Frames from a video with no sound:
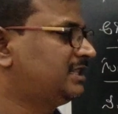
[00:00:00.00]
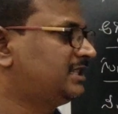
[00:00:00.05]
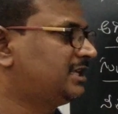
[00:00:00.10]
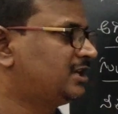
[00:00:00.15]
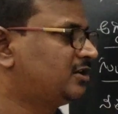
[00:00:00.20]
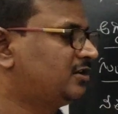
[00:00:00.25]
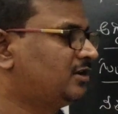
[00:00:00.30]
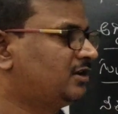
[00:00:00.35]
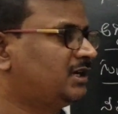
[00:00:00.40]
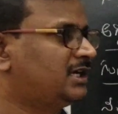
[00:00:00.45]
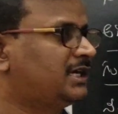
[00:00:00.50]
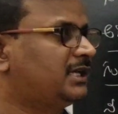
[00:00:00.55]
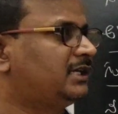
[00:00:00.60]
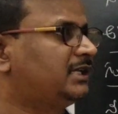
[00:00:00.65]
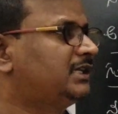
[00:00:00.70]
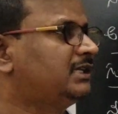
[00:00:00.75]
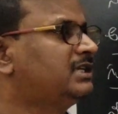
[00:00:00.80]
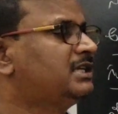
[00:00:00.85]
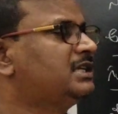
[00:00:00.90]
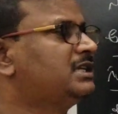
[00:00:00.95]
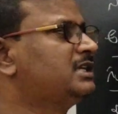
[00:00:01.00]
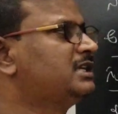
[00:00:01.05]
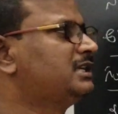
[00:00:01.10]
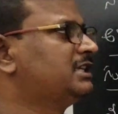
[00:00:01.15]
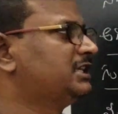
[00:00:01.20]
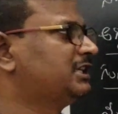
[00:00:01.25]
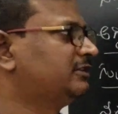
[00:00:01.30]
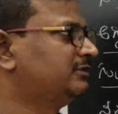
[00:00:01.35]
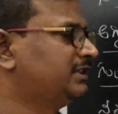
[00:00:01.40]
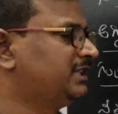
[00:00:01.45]
రహదారిలో కానీ
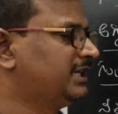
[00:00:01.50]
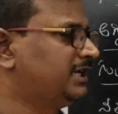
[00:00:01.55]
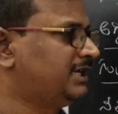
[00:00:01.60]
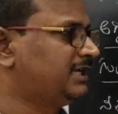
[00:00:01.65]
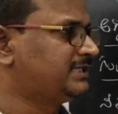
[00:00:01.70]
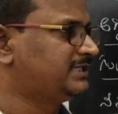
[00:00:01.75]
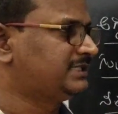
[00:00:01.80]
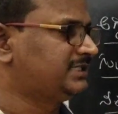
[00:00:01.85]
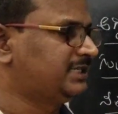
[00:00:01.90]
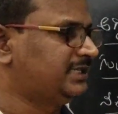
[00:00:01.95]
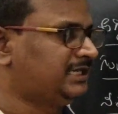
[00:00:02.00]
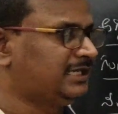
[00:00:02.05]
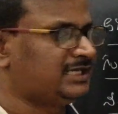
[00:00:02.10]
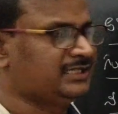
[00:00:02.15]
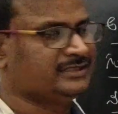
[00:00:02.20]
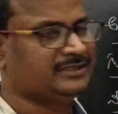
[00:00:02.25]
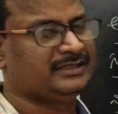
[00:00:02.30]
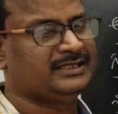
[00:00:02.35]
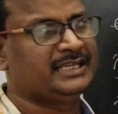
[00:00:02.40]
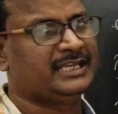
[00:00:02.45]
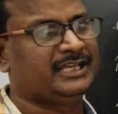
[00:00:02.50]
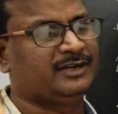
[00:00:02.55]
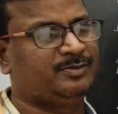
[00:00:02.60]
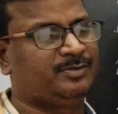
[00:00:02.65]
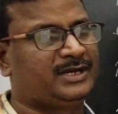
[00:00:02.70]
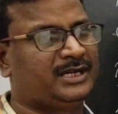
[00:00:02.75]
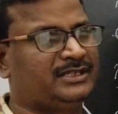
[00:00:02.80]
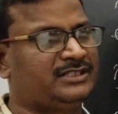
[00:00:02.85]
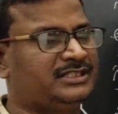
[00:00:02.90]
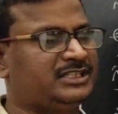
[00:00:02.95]
ఈ విధంగా సిగ్నల్స్ని
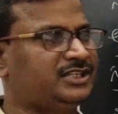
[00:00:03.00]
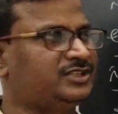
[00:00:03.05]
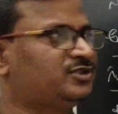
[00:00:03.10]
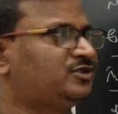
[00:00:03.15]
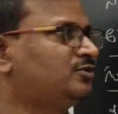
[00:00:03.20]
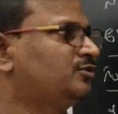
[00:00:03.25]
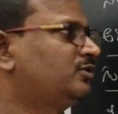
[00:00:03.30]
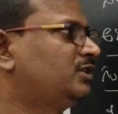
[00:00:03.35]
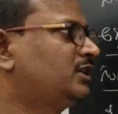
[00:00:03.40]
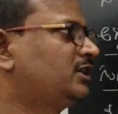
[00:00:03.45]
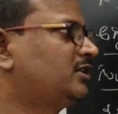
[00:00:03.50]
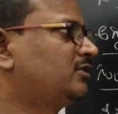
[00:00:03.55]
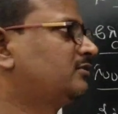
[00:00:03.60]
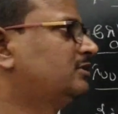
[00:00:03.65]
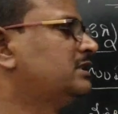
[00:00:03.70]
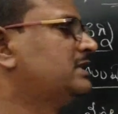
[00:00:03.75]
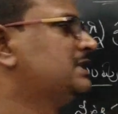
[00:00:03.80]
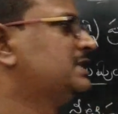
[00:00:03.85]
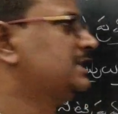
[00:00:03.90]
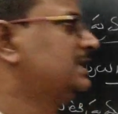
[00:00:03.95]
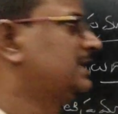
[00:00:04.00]
ఏర్పాటు చేస్తూ ఉంటారు